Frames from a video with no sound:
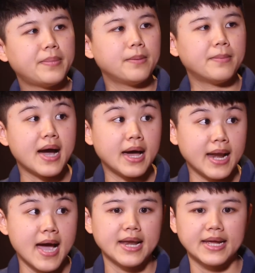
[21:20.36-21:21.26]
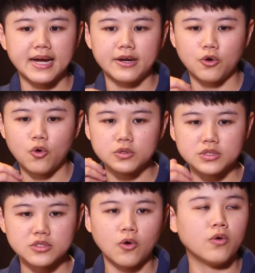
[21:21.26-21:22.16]
เป็นพาหนะในการขน
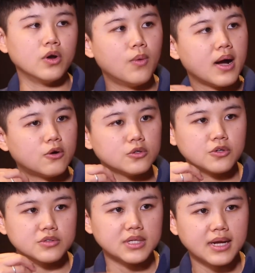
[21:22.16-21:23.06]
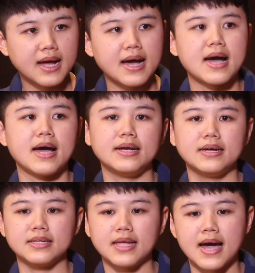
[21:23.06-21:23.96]
ส่งหรือว่าขนส่งสินค้า
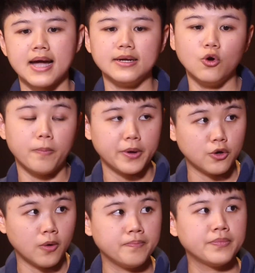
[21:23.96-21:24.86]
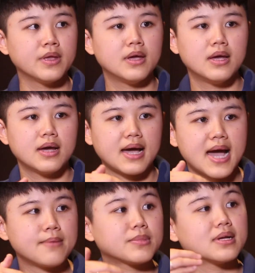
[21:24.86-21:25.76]
เดินทางหรืออพยพ
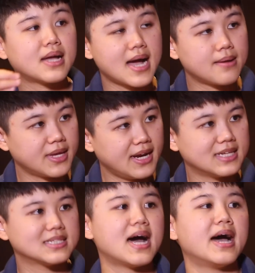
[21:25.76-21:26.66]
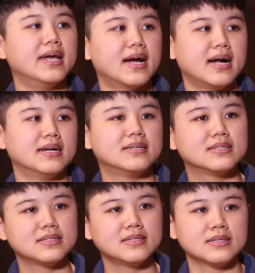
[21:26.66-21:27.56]
ข้ามข้ามทะเลทรายอะค่ะ
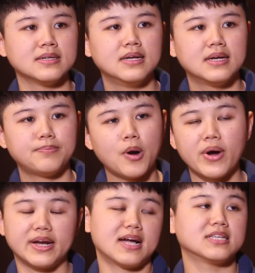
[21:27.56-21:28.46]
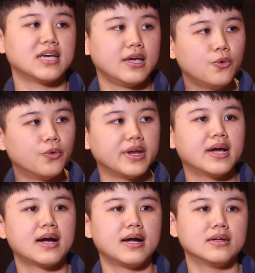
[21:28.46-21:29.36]
ซึ่งประวัติการใช้อูด
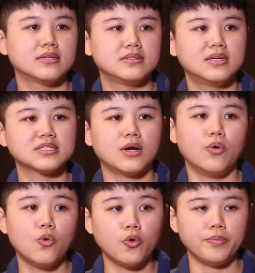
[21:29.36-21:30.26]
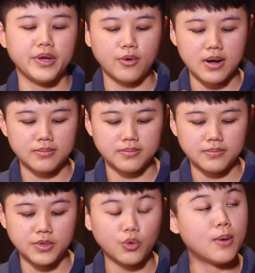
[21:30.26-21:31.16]
เนี่ยค่ะ เนื่องจากว่าอูดมีความ
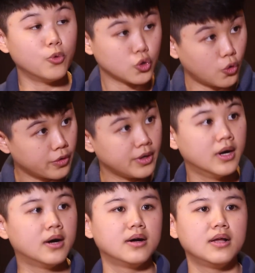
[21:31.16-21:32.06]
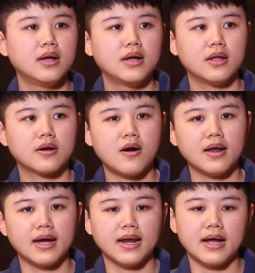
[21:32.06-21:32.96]
มีความอดทนเนอะแล้วก็
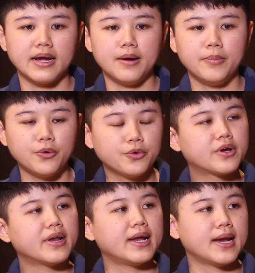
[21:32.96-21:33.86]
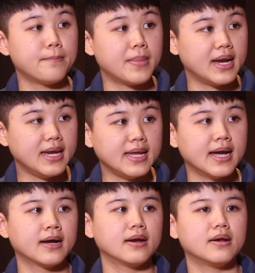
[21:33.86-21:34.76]
หลังๆเนี่ยมนุษย์ก็ได้นำมาเลี้
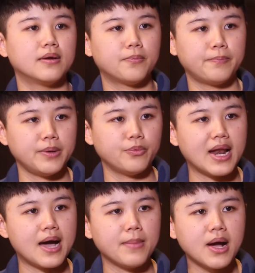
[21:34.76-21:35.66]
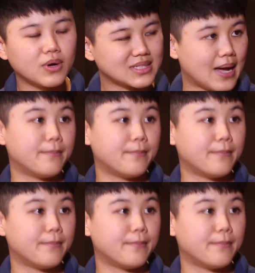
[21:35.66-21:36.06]
ยง เป็นเวลามากกว่า